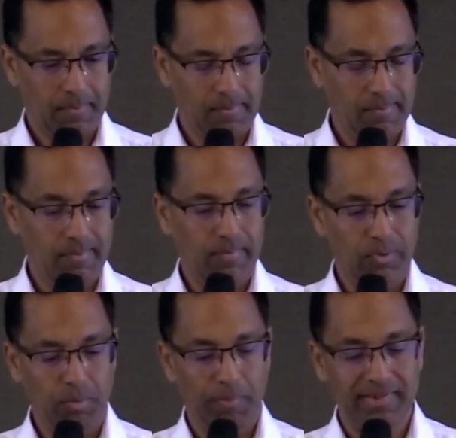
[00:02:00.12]
Hmm?
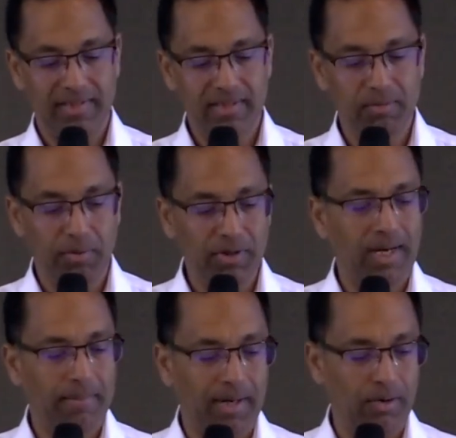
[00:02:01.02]
Nous vous passons un petit moment dans
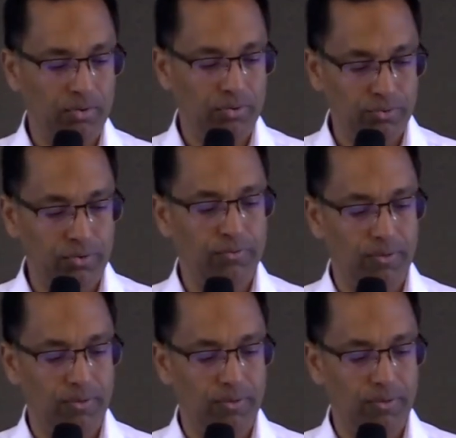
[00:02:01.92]
la parole de Dieu ce